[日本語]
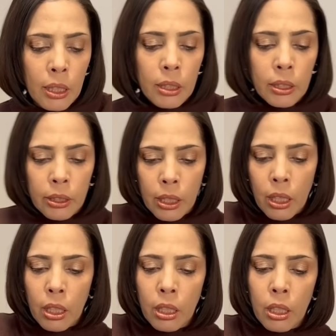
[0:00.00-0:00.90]
た
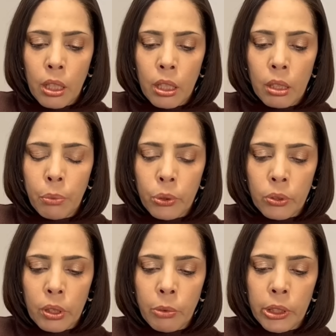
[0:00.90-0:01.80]
だ、冒
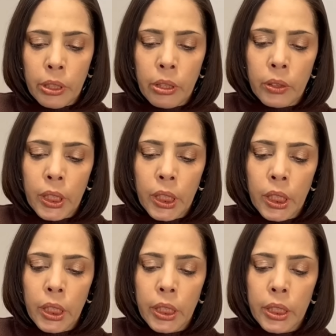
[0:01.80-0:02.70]
頭でも言ったように、
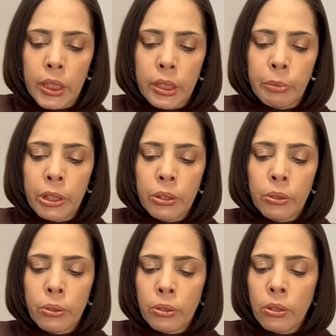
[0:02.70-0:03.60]
自民
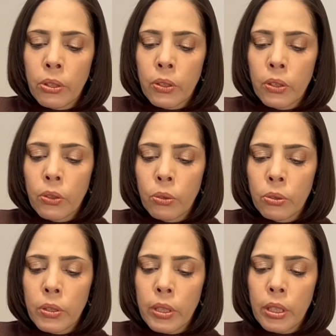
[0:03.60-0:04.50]
党のこ
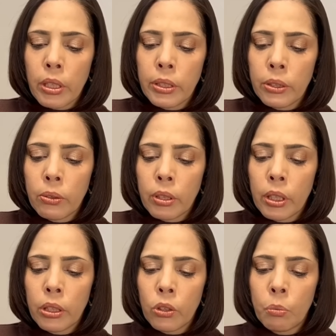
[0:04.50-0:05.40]
の政治と
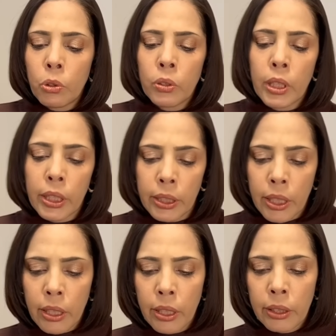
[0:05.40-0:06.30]
金の問題
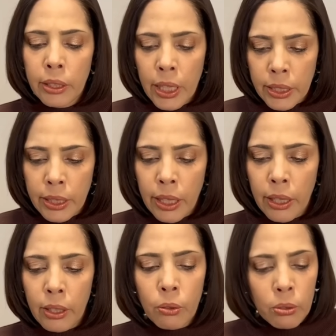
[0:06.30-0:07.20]
がな
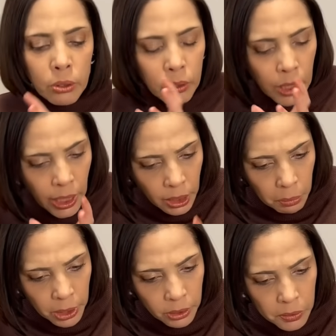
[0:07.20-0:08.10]
ぜこの
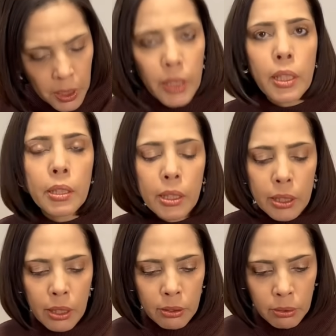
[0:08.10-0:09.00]
タイミングで出てき
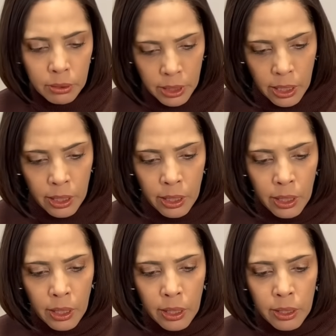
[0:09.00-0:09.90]
たのか、
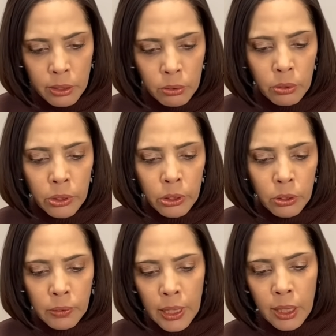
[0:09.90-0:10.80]
その理由
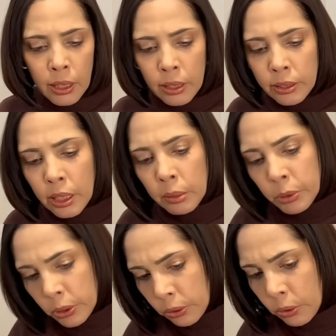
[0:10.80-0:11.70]
は財務
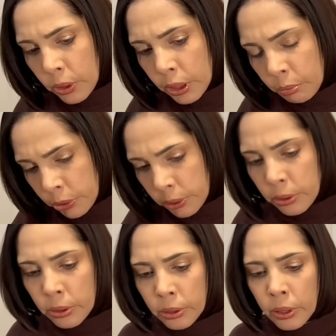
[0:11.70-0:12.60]
省の他にもう一
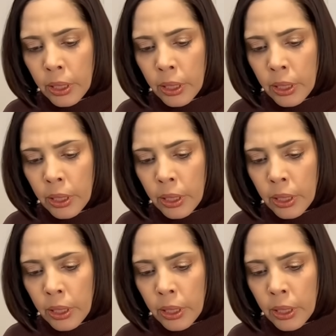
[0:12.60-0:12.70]
つ、